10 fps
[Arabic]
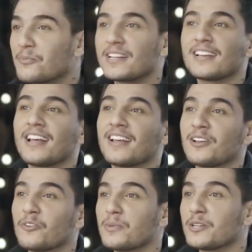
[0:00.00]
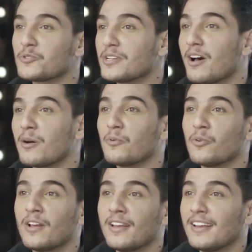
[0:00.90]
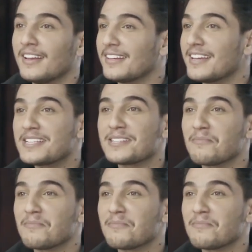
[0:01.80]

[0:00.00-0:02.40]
وبين الأهل وبين أصحابه الناس